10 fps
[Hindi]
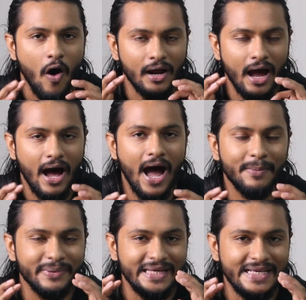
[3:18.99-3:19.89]
और
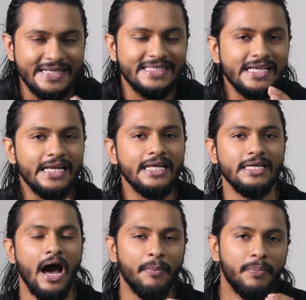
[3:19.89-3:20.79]
आप इजीली
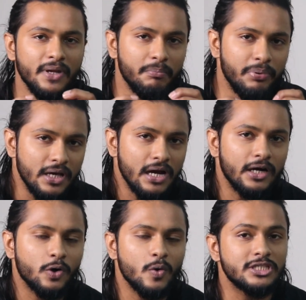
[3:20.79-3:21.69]
अपनी
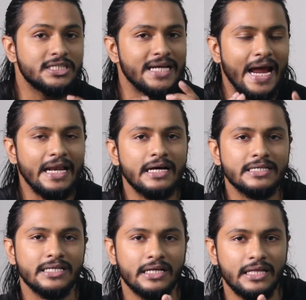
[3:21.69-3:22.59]
बियर्ड को स्टाइल कर
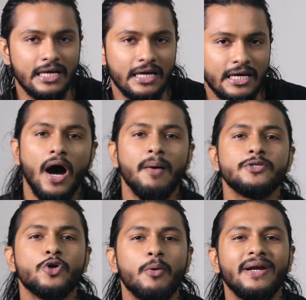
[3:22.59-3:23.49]
सकते हैं आप
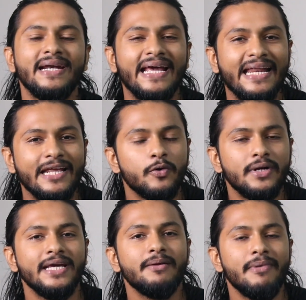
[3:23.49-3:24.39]
इसको अपने डेली
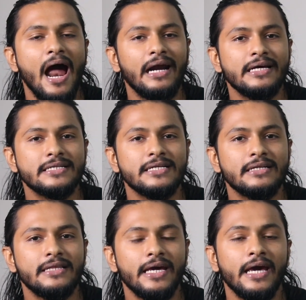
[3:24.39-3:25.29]
रूटीन में ऐड कर
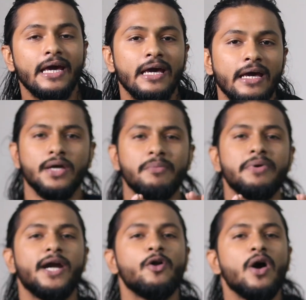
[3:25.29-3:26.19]
सकते हैं ये
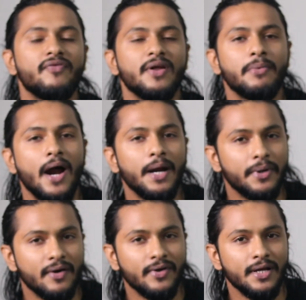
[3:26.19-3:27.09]
बियर्ड ऑयल फ्लिपकार्ट
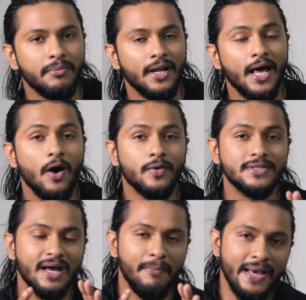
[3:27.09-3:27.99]
पर अवेलेबल है और
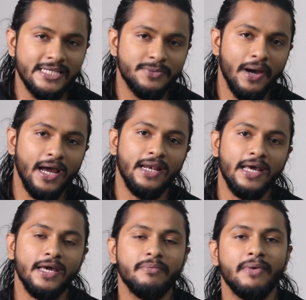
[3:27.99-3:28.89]
उसका बेस्ट बाय
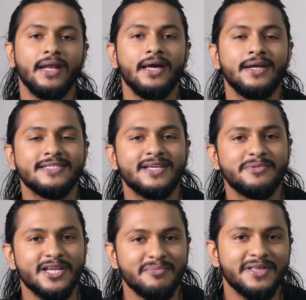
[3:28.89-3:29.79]
लिंक मैंने
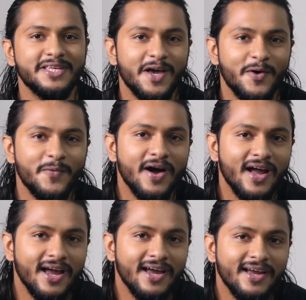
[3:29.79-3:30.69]
डिस्क्रिप्शन में दिया हुआ है